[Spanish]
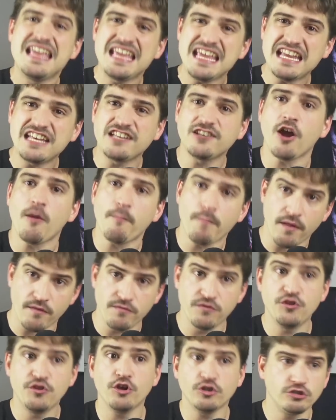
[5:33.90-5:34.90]
y top
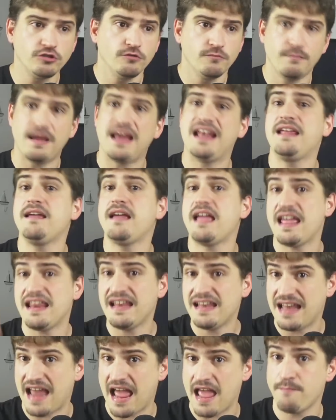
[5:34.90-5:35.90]
2, ¿vale?
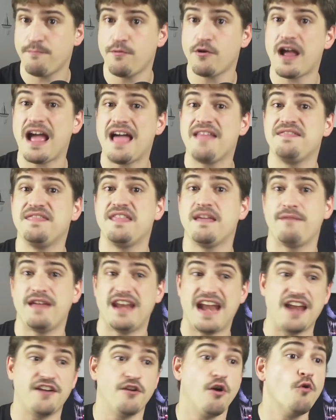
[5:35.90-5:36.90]
En la época de
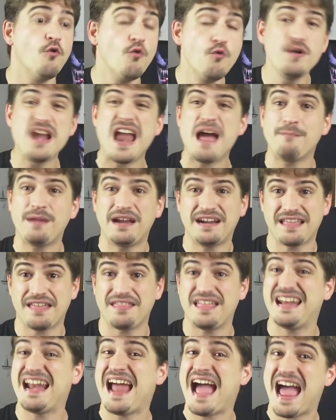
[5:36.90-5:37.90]
verano. Una
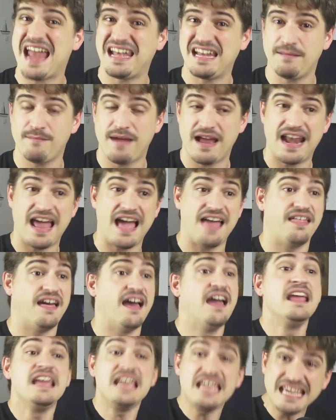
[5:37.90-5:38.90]
verdadera animalada.